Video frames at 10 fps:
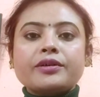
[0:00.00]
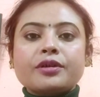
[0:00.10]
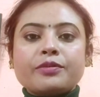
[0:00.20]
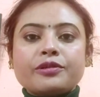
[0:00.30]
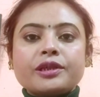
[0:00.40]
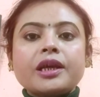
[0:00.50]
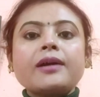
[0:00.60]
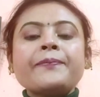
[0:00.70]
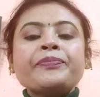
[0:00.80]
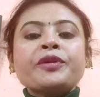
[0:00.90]
সমস্যা
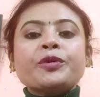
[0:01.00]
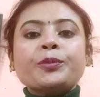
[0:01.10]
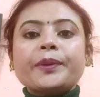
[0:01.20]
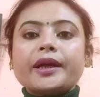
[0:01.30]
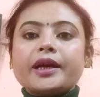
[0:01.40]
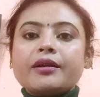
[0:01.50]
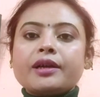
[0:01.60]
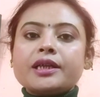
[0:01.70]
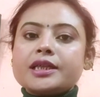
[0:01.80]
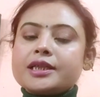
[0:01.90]
উপেক্ষা
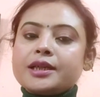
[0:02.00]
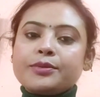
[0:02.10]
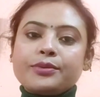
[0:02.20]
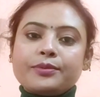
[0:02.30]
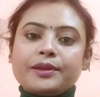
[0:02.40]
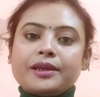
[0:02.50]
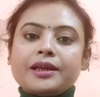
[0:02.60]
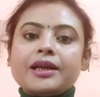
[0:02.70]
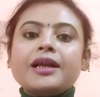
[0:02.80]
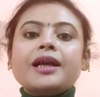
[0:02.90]
করার চেষ্টা করবেন
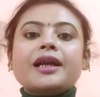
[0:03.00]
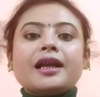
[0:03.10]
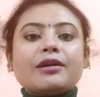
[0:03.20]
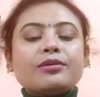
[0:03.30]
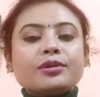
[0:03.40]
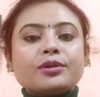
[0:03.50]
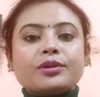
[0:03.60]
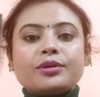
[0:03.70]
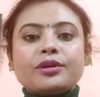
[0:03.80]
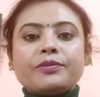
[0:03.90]
না রাহু
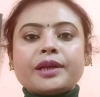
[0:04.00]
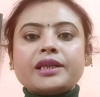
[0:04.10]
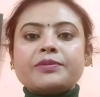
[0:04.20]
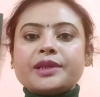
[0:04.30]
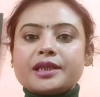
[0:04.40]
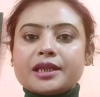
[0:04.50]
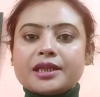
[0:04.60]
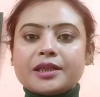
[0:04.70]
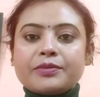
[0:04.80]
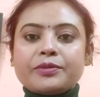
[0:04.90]
সতেরোই মার্চ মেষ
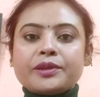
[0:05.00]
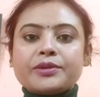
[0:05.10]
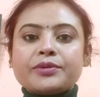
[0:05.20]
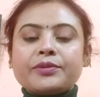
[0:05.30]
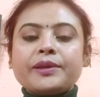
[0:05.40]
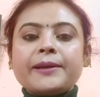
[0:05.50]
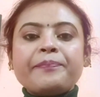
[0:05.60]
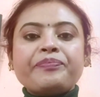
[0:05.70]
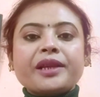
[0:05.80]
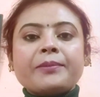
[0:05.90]
রাশিতে প্রবেশ করবে
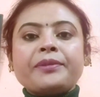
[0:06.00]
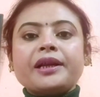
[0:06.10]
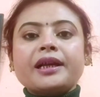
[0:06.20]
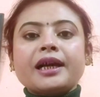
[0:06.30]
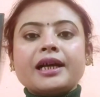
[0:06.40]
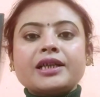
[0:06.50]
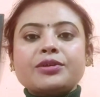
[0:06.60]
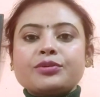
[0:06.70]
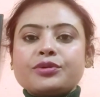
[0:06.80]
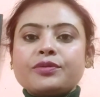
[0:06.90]
আপনার কাজ
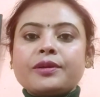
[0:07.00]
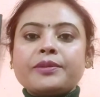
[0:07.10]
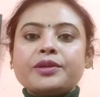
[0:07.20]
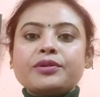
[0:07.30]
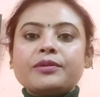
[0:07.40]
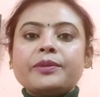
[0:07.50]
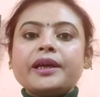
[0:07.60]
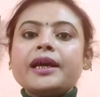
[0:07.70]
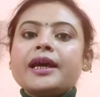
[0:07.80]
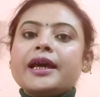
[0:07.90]
সুষ্ঠুভাবে চলবে
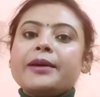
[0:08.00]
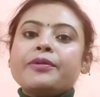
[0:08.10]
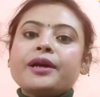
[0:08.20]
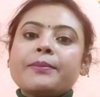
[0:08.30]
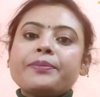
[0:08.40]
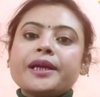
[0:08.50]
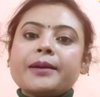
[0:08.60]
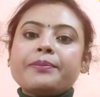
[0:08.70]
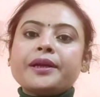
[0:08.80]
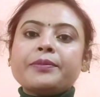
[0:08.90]
এবং আপনি
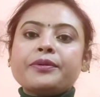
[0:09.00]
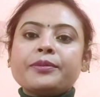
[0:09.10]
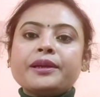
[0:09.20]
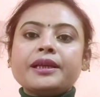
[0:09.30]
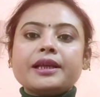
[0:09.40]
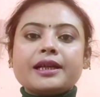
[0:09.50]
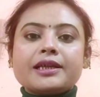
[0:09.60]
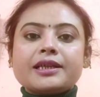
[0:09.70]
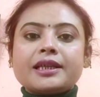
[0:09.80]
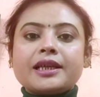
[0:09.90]
আপনার প্রবীণদের
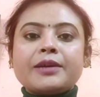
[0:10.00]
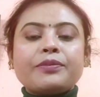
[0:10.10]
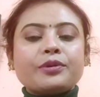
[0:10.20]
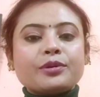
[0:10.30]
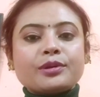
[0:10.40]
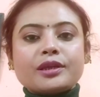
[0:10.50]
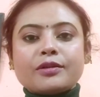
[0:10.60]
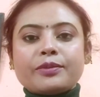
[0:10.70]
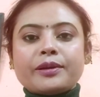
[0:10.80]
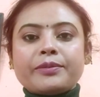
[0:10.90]
কাছ থেকে
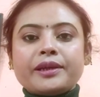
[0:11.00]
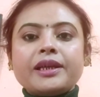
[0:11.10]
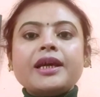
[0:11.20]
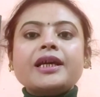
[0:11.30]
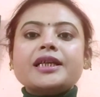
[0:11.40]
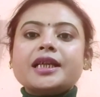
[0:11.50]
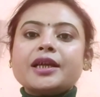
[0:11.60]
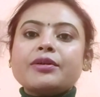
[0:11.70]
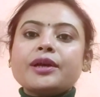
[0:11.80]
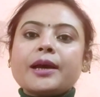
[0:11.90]
প্রশংসাও পাবেন
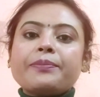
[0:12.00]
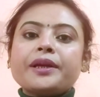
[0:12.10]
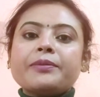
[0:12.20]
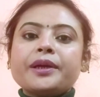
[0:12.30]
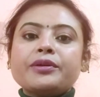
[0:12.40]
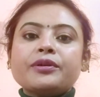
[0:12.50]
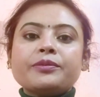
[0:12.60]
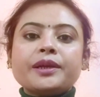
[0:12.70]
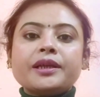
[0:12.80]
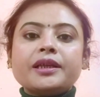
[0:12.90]
শীঘ্রই আপনার বেতন
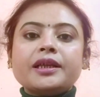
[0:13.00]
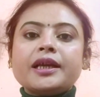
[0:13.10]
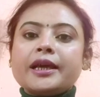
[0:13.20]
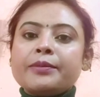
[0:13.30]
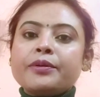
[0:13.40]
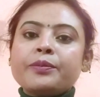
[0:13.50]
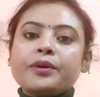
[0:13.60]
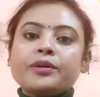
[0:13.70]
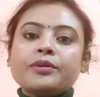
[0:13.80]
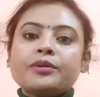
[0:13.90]
বৃদ্ধি এবং
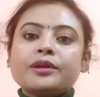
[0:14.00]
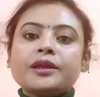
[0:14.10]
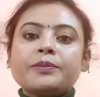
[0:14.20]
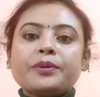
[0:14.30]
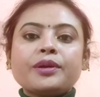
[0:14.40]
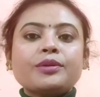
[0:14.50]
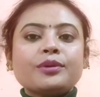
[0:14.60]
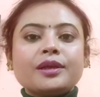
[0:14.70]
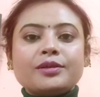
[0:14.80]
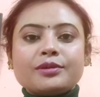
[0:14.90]
পদোন্নতির পথ
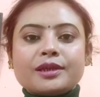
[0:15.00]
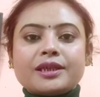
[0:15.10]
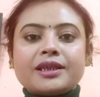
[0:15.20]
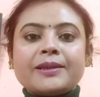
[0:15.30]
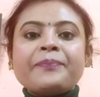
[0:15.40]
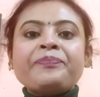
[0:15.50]
তৈরি হচ্ছে